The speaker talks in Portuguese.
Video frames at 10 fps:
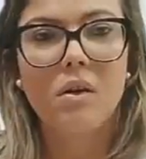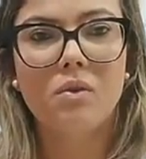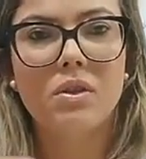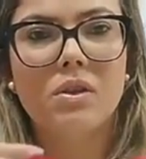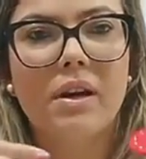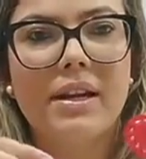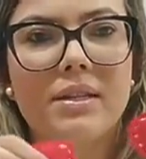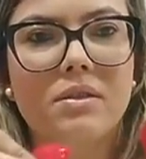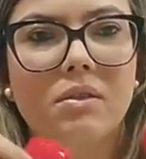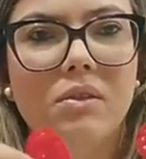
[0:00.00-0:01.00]
Os
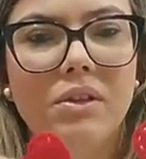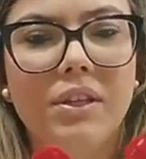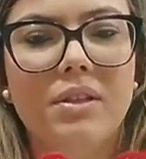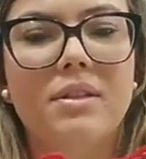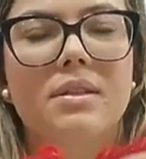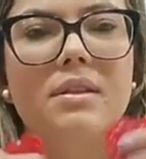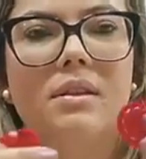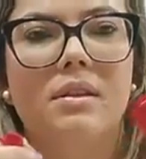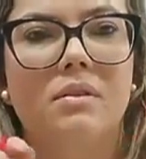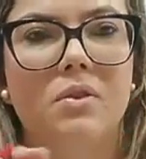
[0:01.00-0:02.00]
corações,
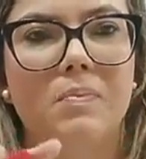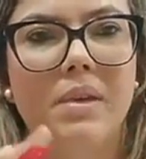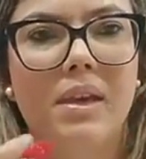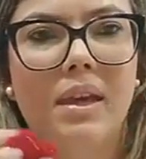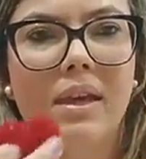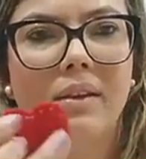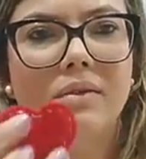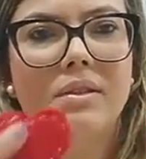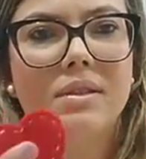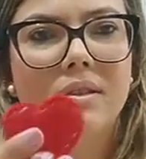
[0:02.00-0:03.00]
os
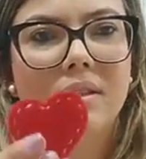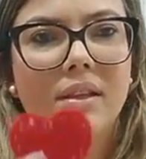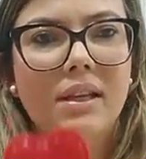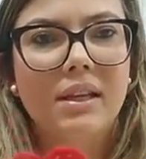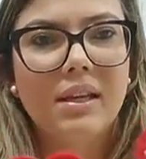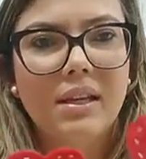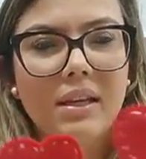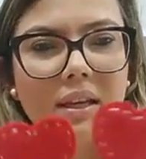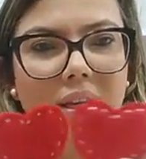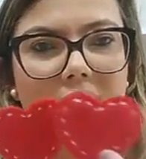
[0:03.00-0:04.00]
pequenos,
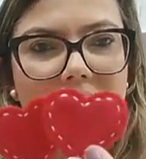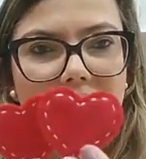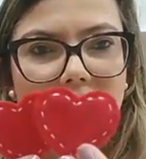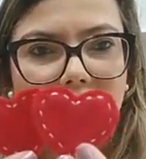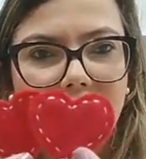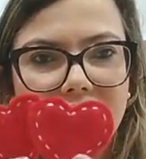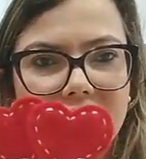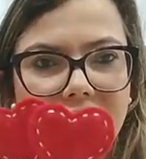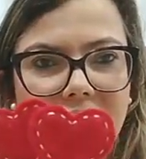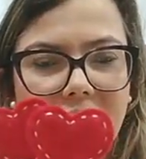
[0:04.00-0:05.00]
eles estão
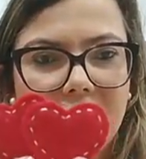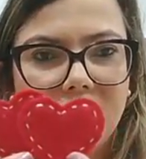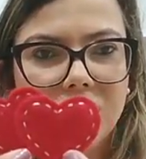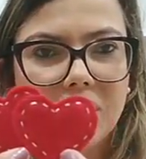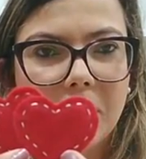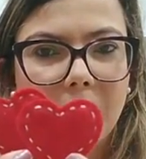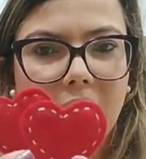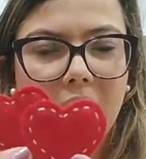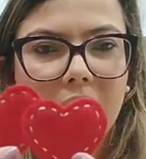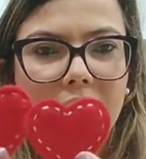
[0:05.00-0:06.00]
adiantados
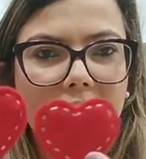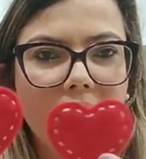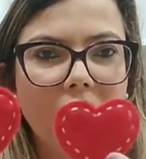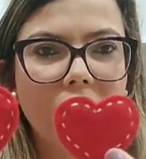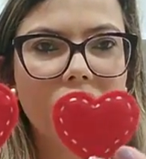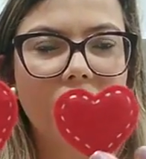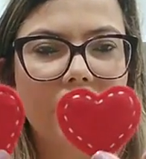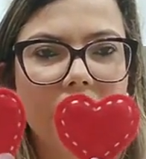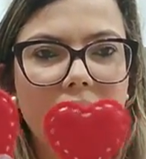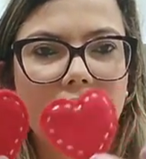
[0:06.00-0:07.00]
também. Eu
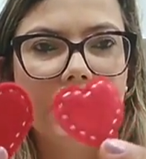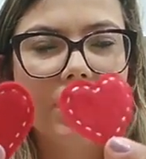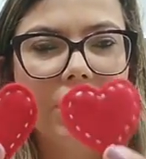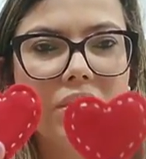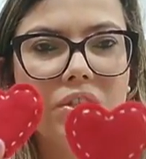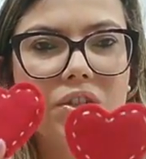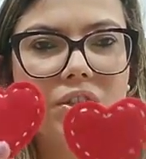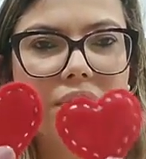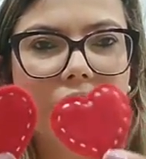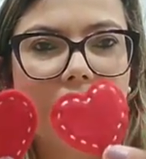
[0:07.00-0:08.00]
já
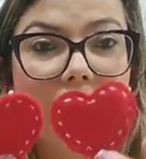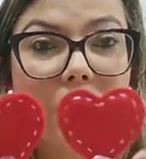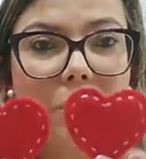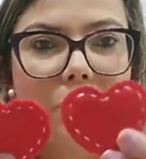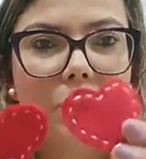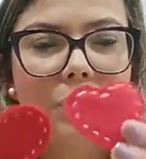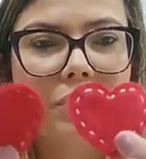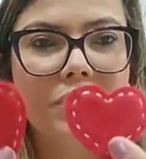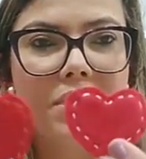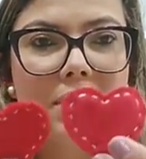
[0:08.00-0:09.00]
enchi, eu
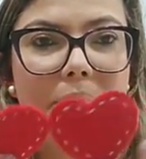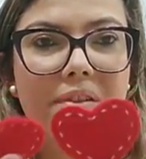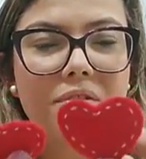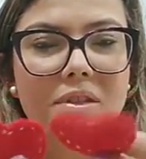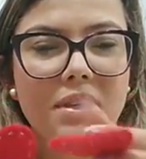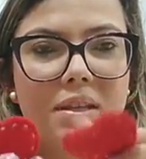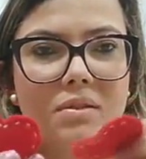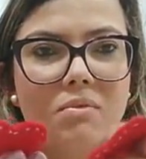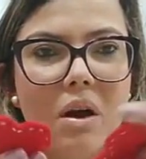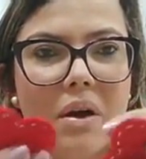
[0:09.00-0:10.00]
vou dizer para vocês
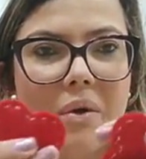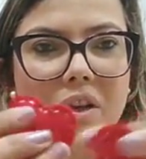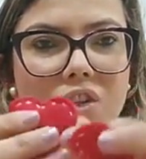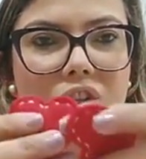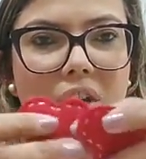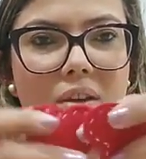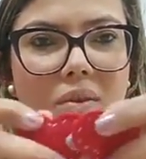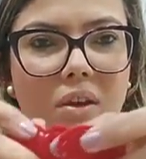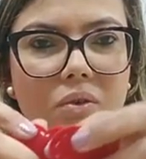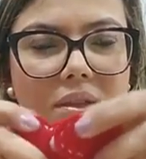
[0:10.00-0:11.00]
qual é o recheio
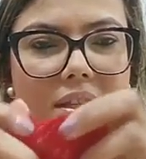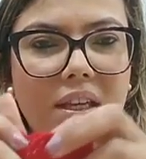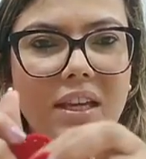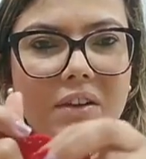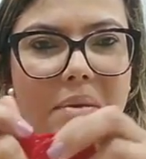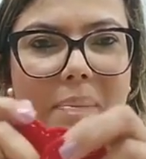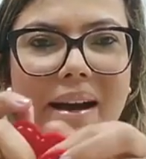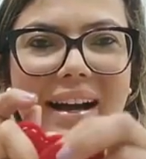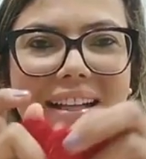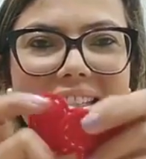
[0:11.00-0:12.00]
que eu usei. Oi,
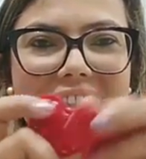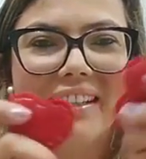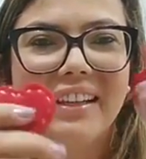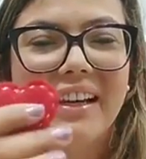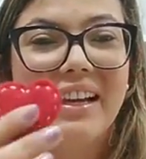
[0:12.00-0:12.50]
Pati!